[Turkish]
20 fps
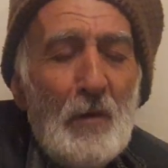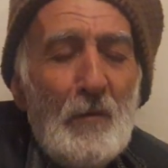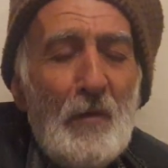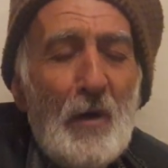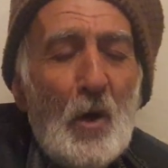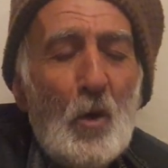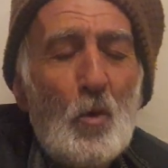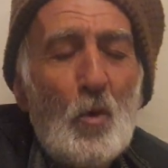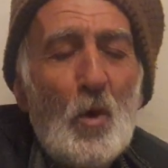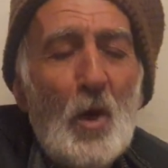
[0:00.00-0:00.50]

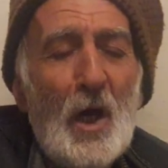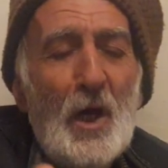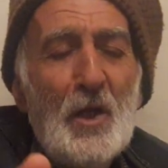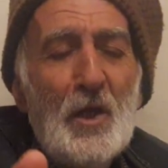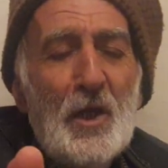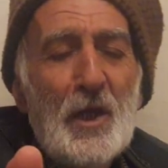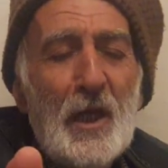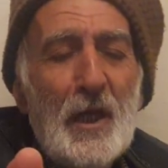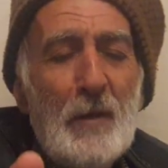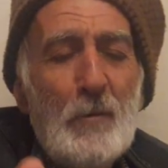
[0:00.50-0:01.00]
ve
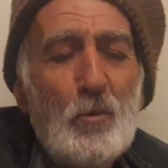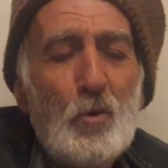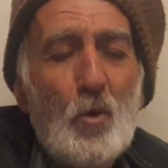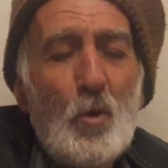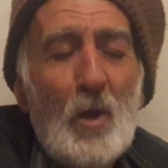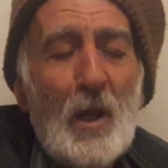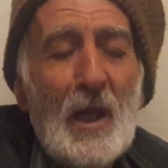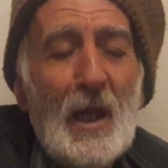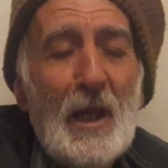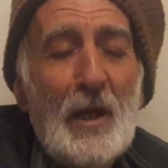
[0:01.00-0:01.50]
Kur'an-ı Kerim
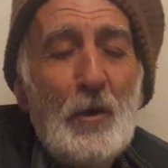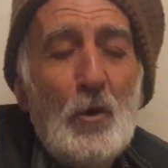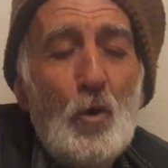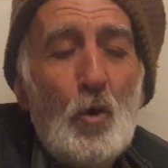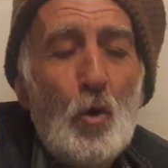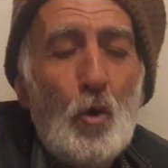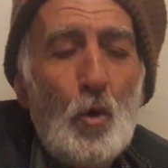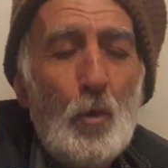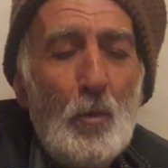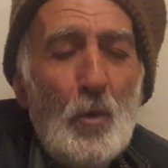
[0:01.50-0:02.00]
sureleri
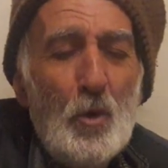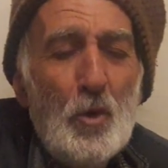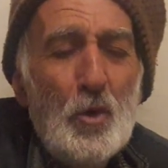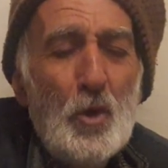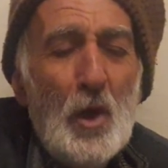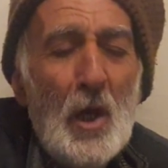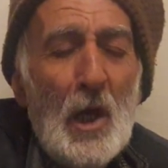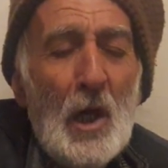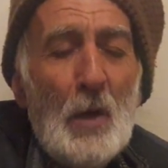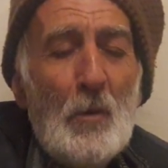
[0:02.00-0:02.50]
okumuş